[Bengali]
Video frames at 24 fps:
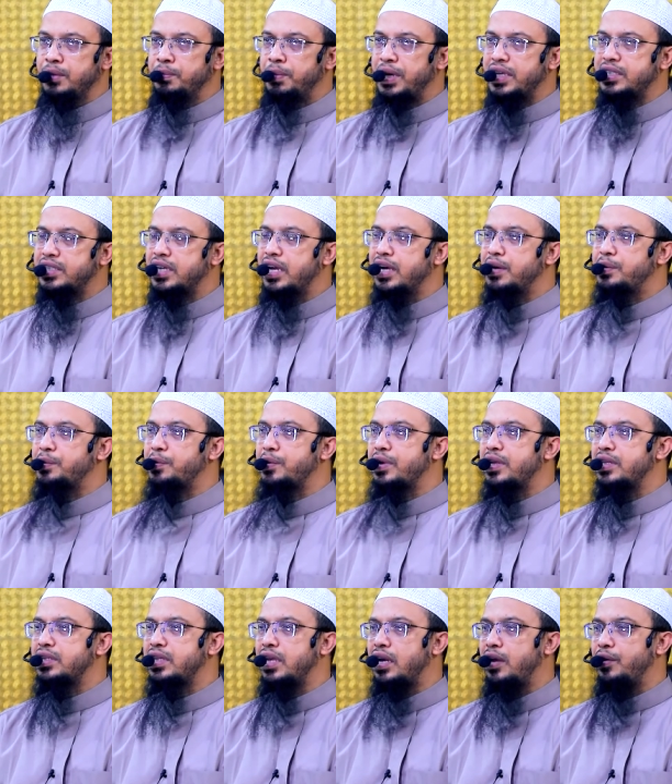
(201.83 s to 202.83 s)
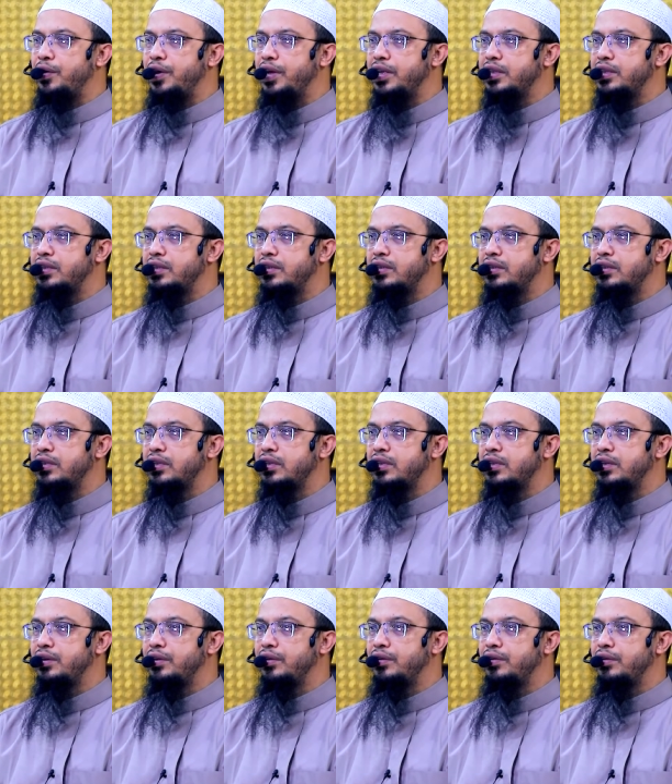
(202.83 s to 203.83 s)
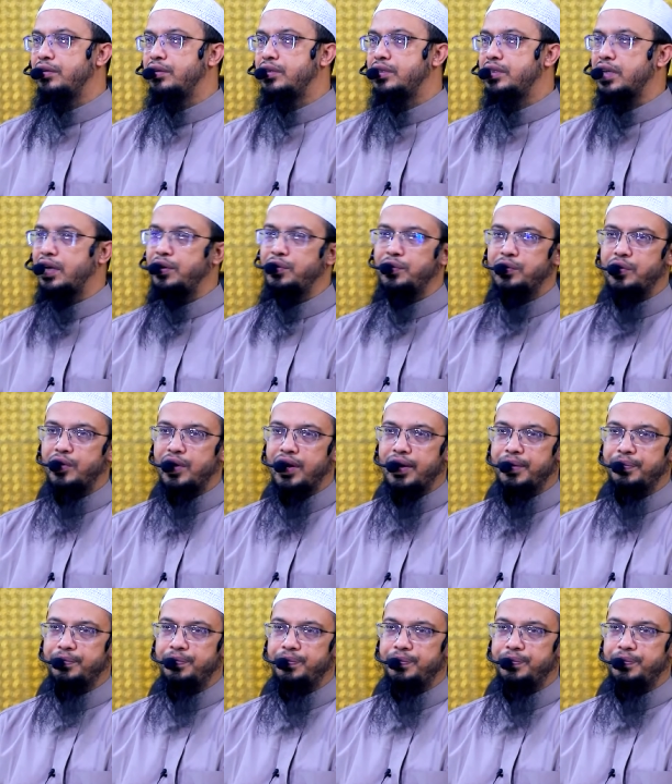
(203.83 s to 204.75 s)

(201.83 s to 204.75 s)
বাসায় কোরআন তালাওয়াত চালু করা